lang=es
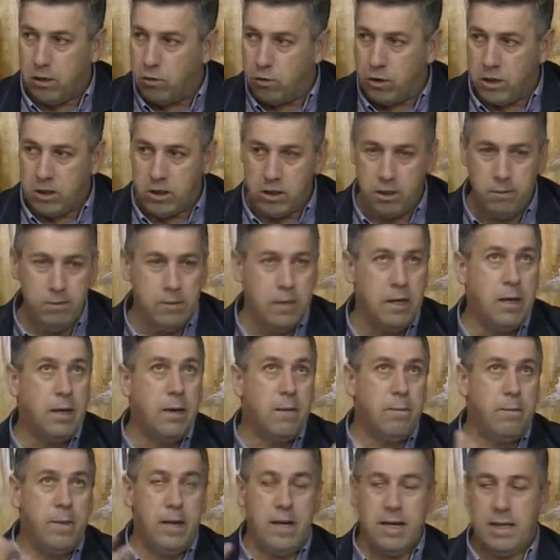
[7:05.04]
que estimen,
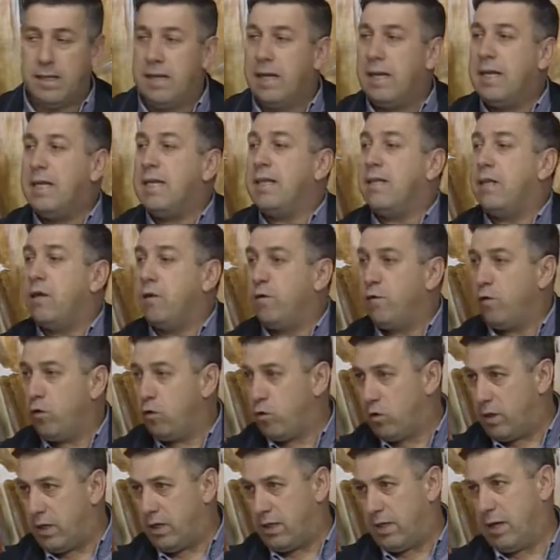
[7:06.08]
ven la tele,
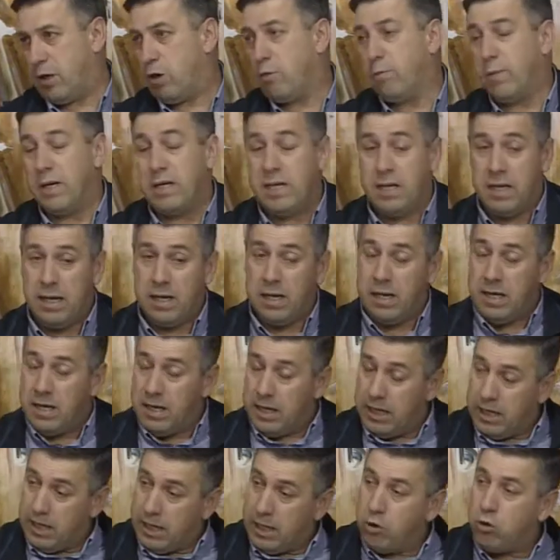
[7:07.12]
disfrutan de la compañía
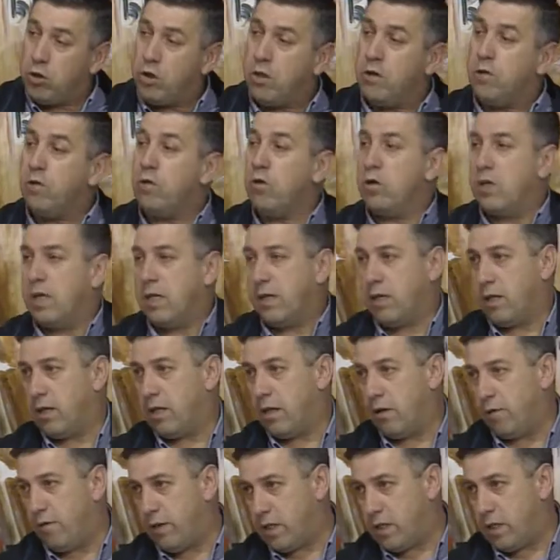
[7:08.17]
y a la noche disfrutan
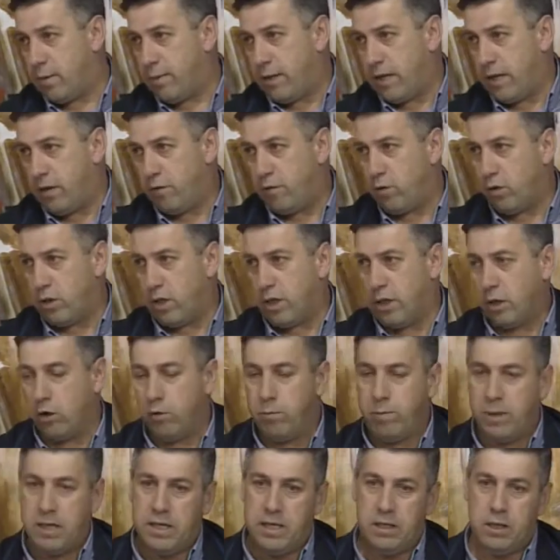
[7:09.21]
y el fin de semana disfrutan de la
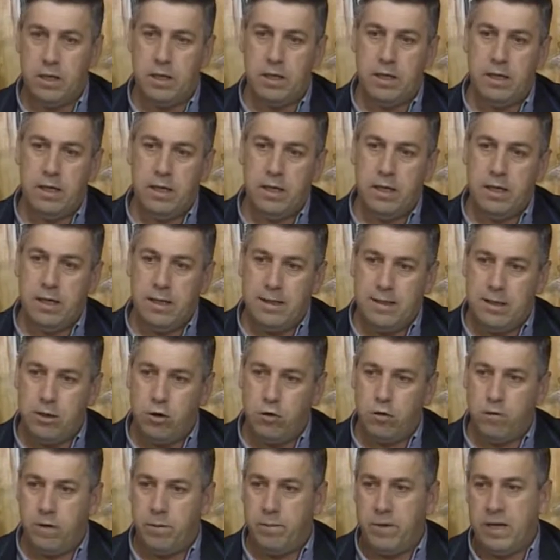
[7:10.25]
compañía de,
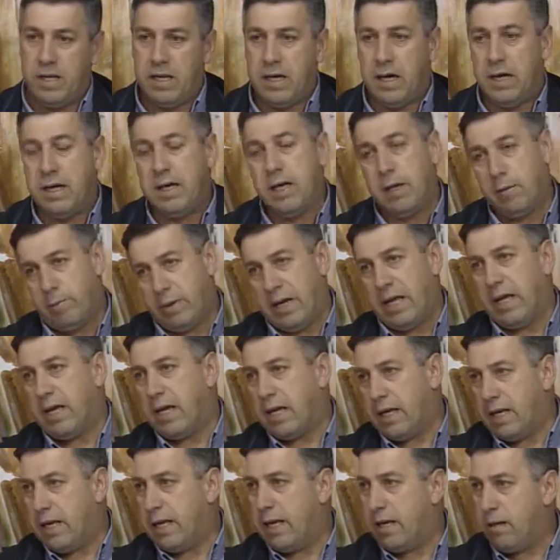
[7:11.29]
su familia. Y el plan
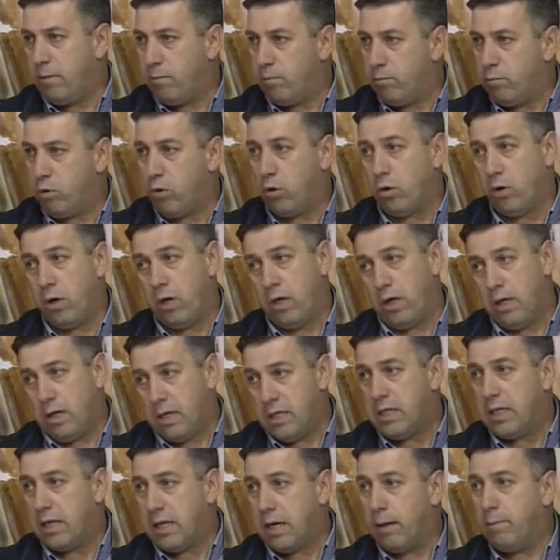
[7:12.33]
general, por
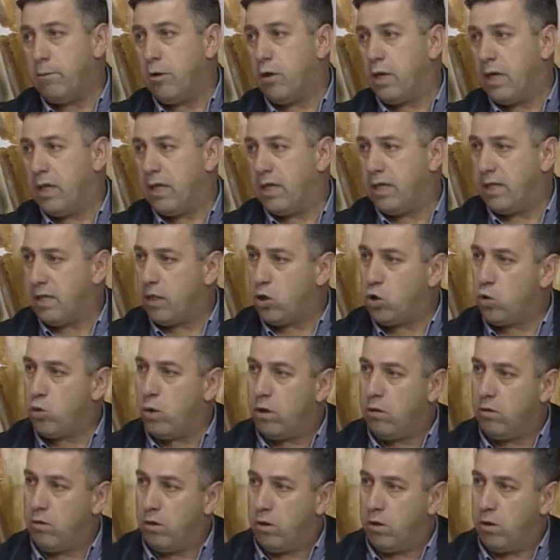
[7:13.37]
ese cambio de la ley del suelo,